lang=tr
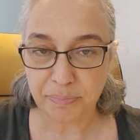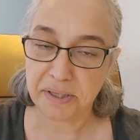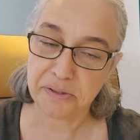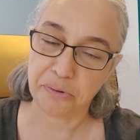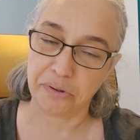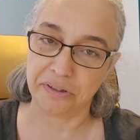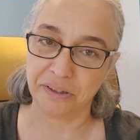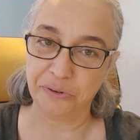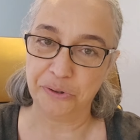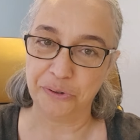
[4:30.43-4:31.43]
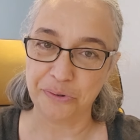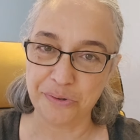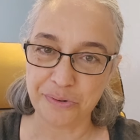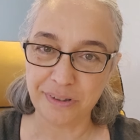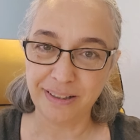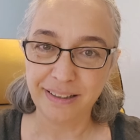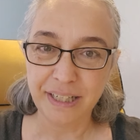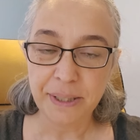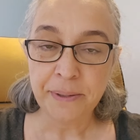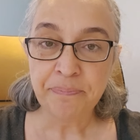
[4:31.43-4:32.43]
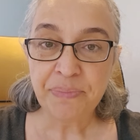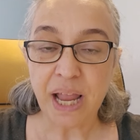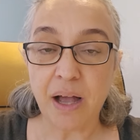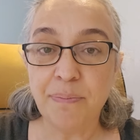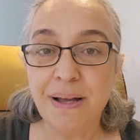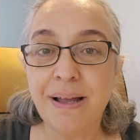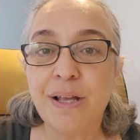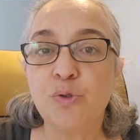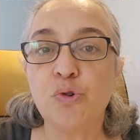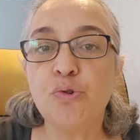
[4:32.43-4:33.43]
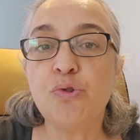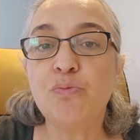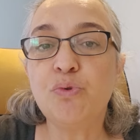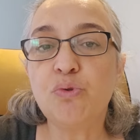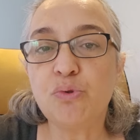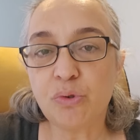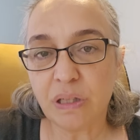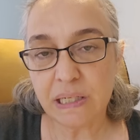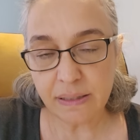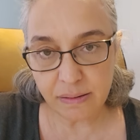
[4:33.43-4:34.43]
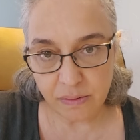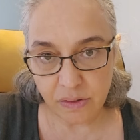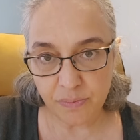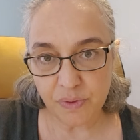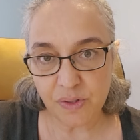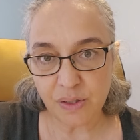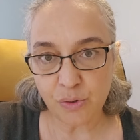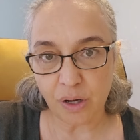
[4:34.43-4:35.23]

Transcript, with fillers: Biz zorlanıyoruz. Ama çözümsüzlükleri sırtımıza